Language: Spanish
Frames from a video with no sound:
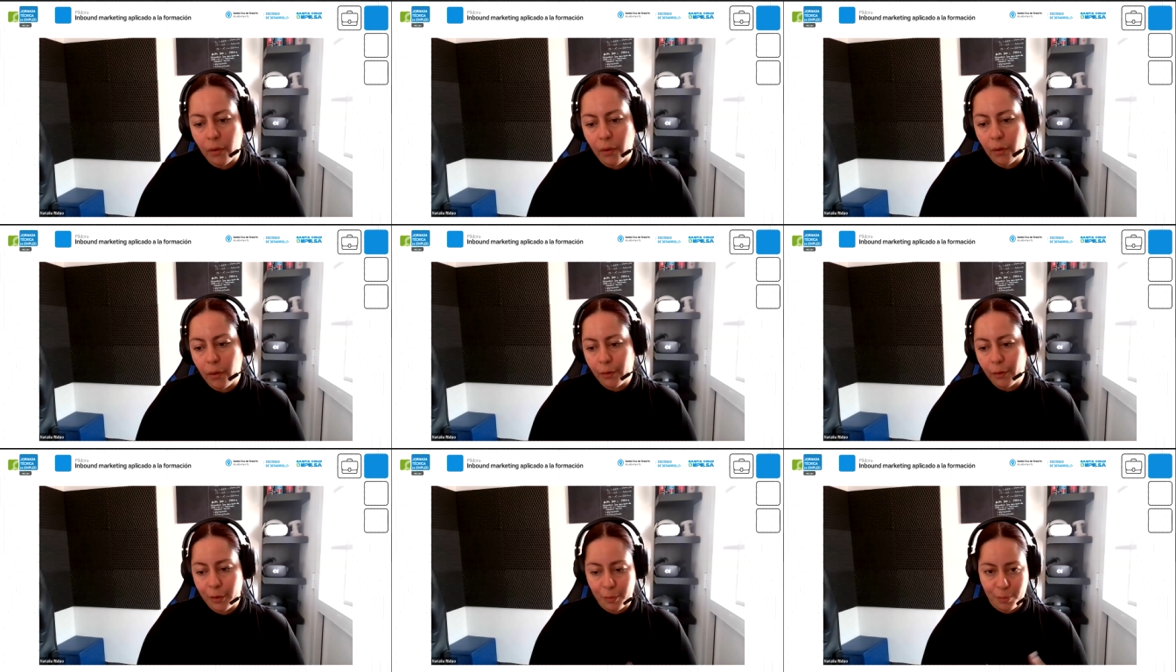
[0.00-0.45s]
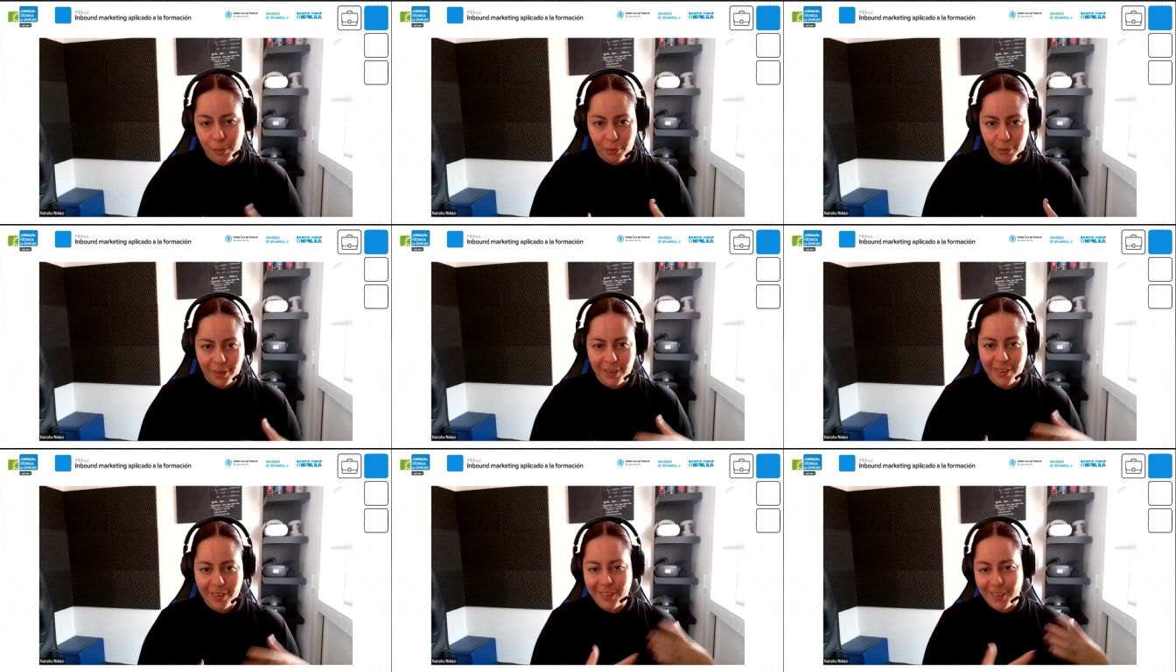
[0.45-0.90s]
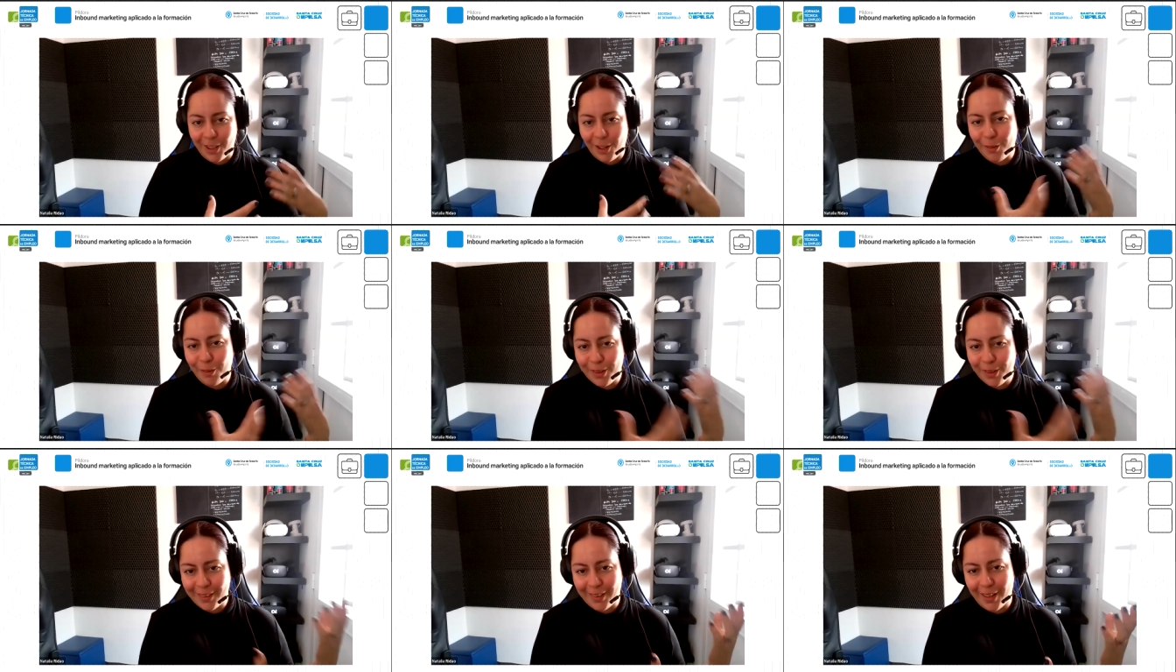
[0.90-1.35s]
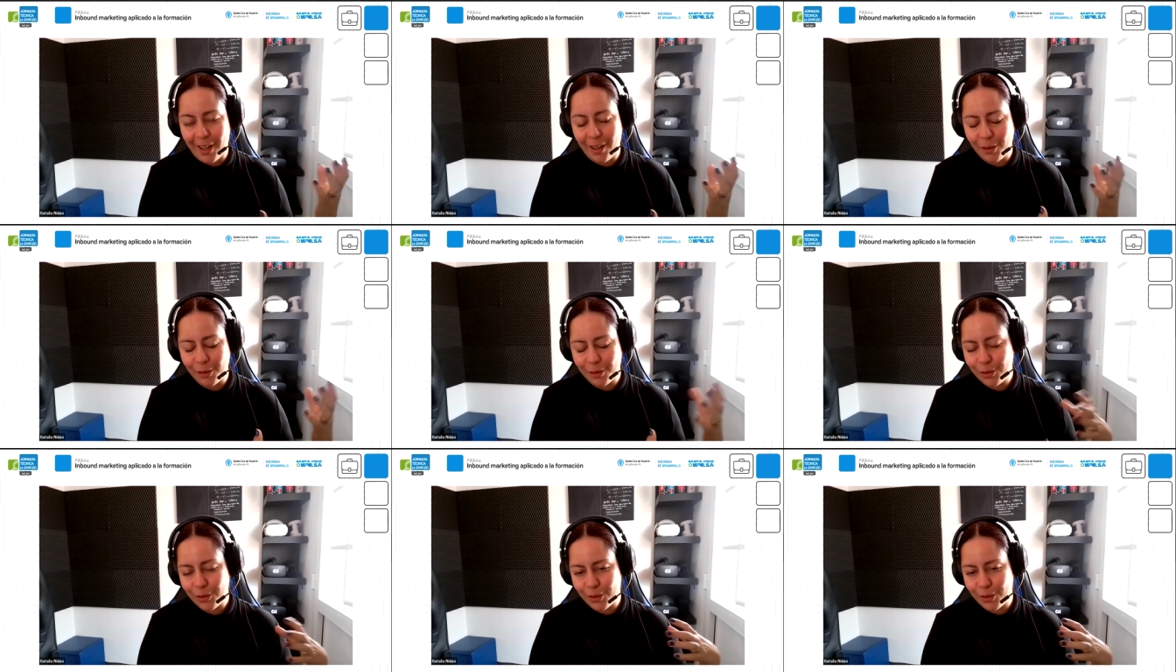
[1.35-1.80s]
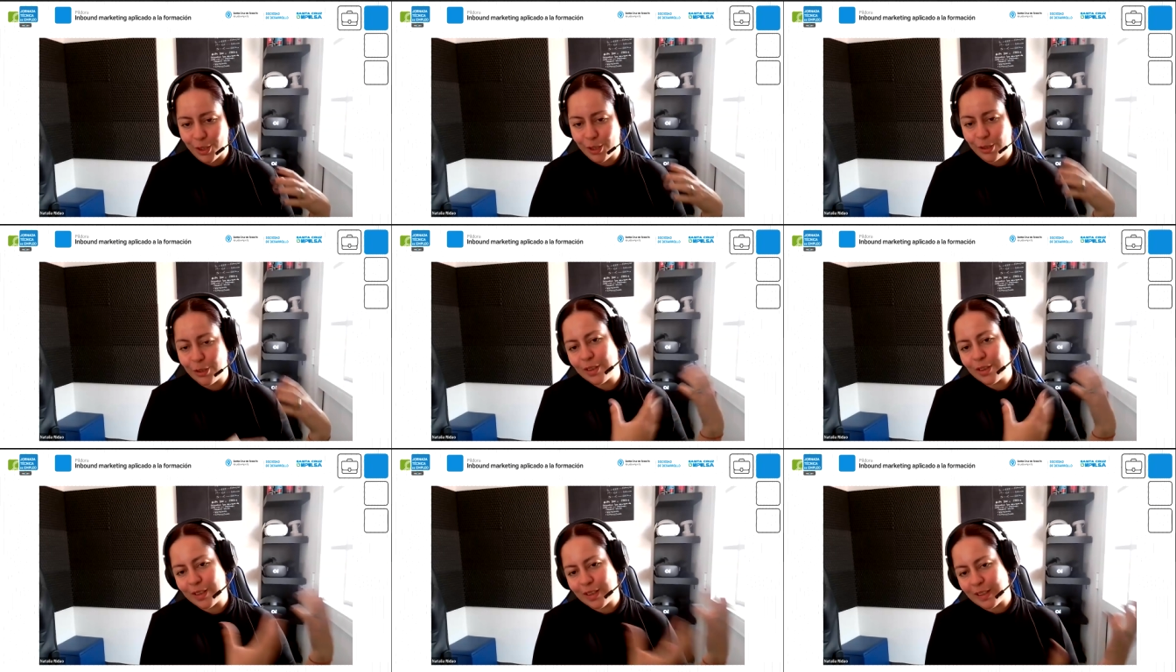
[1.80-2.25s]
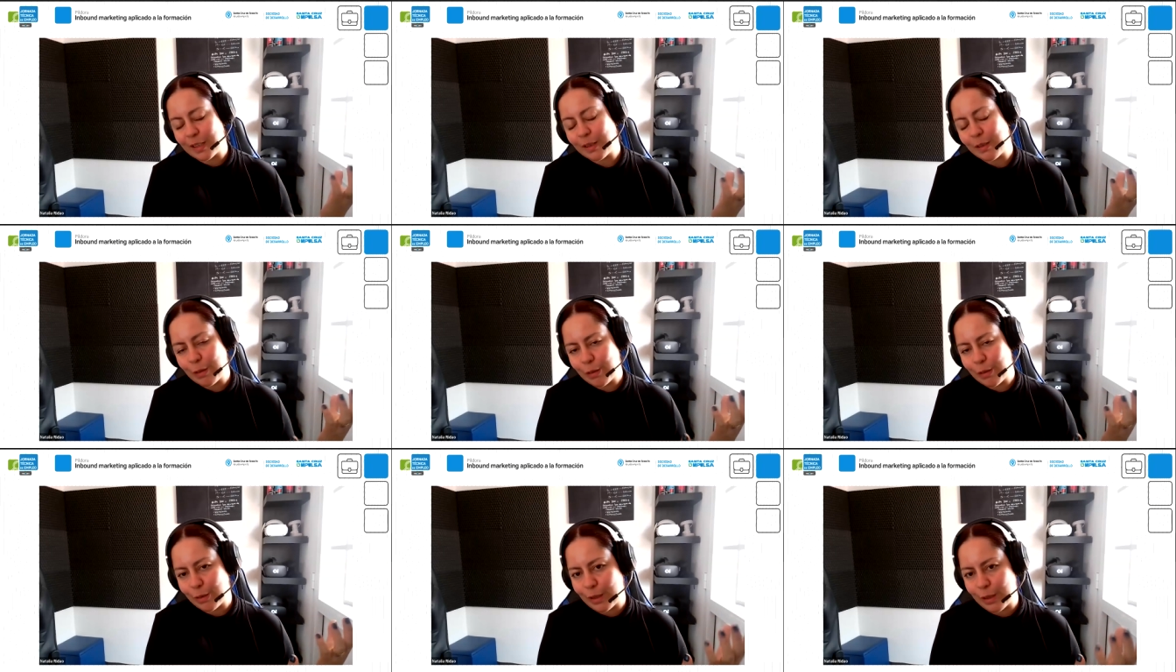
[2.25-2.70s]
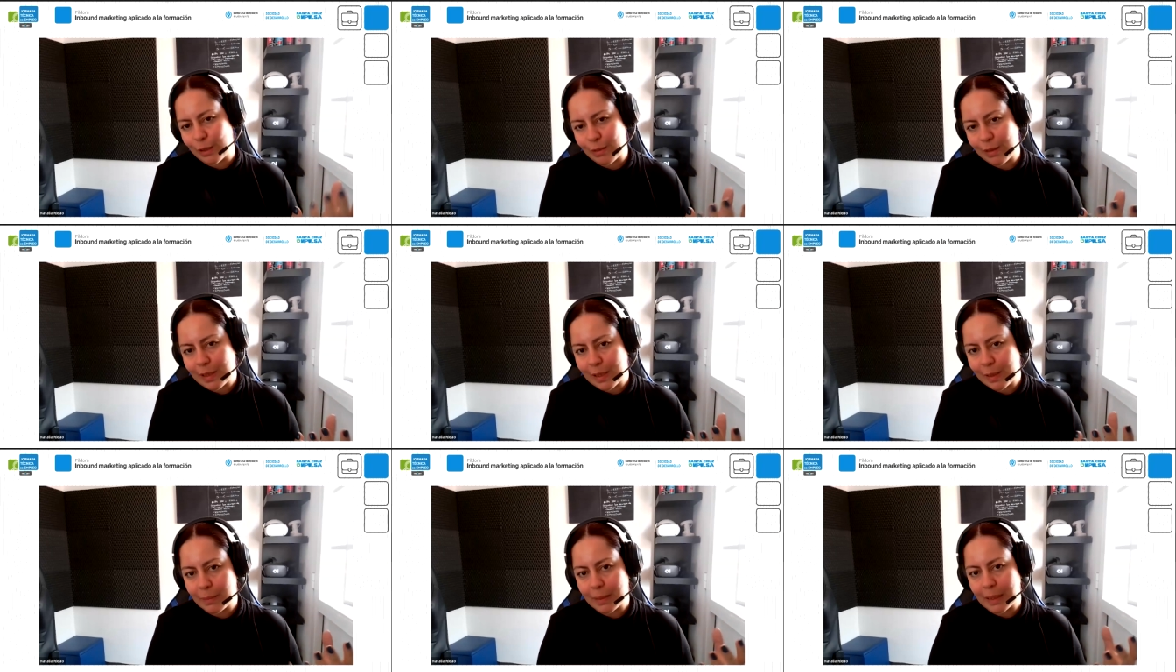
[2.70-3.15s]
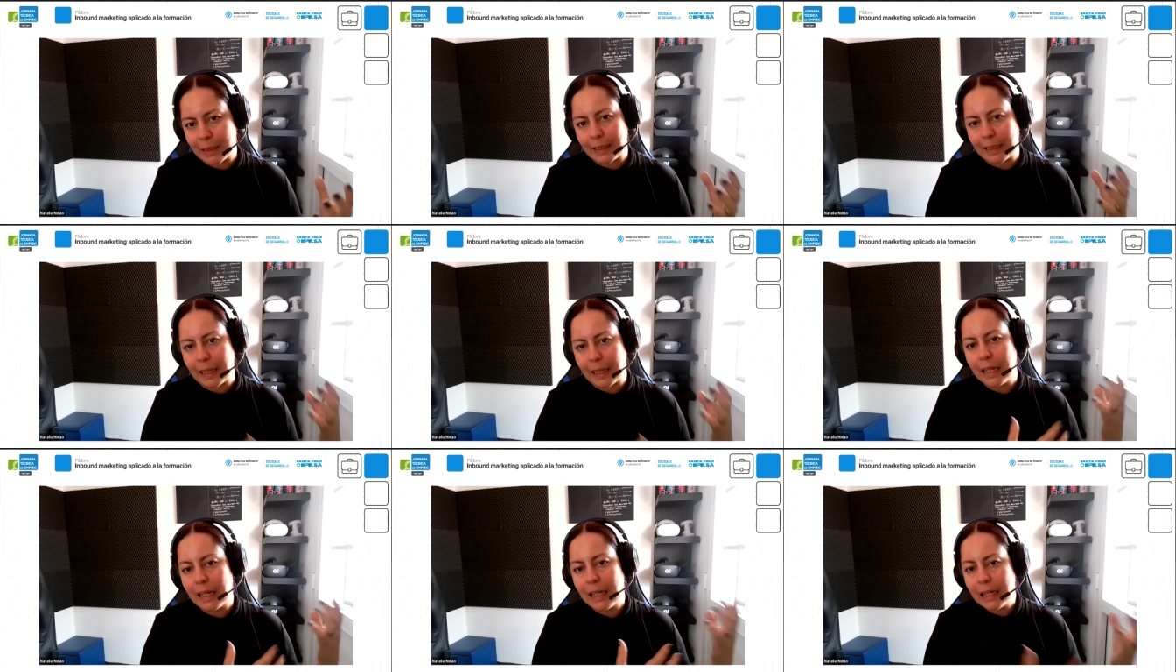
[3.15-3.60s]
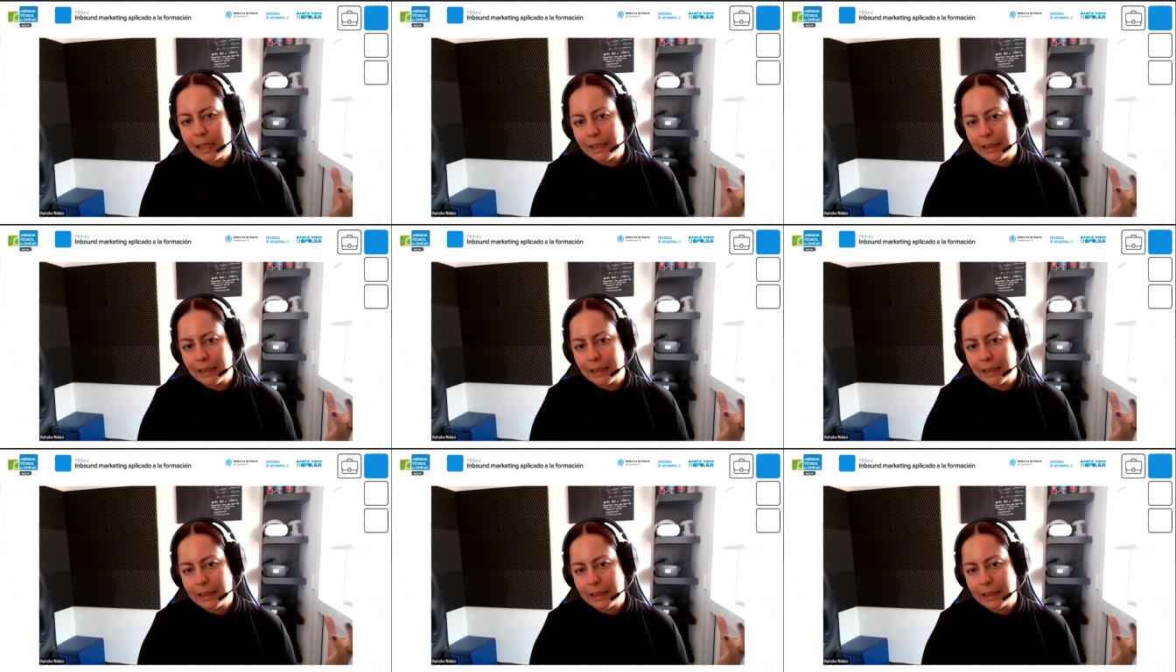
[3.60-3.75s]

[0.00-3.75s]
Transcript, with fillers: o no importa si lo estás construyendo, si estás construyendo esta marca